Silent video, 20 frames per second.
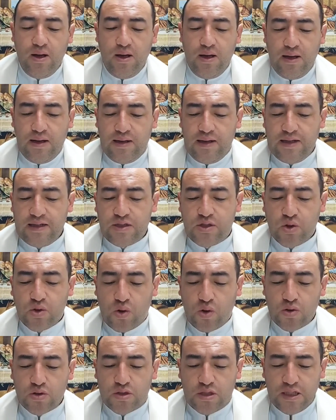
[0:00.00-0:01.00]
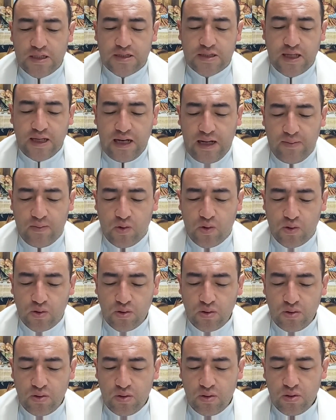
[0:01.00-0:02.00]
En esto consiste el amor,
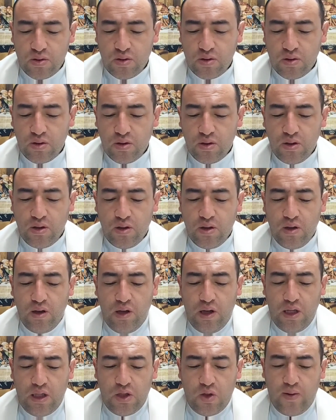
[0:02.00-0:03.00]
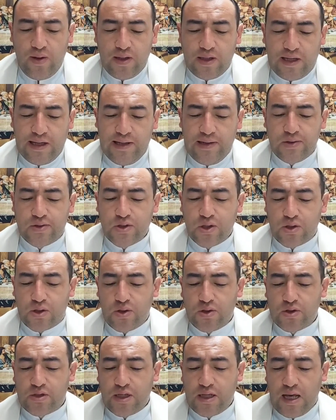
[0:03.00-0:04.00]
no en que
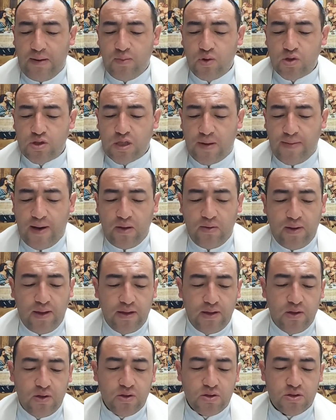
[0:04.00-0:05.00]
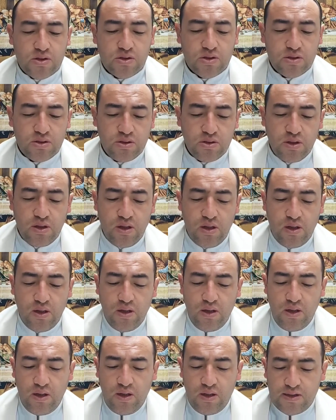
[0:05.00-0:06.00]
nosotros hayamos amado a Dios,
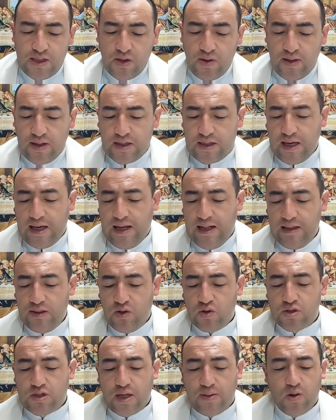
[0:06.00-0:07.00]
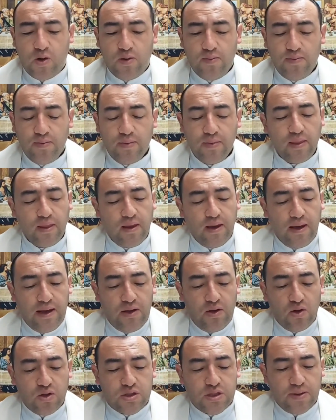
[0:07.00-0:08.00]
sino en que Él nos amó
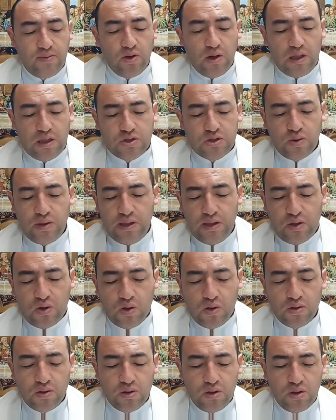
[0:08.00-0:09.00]
y nos envió a su Hijo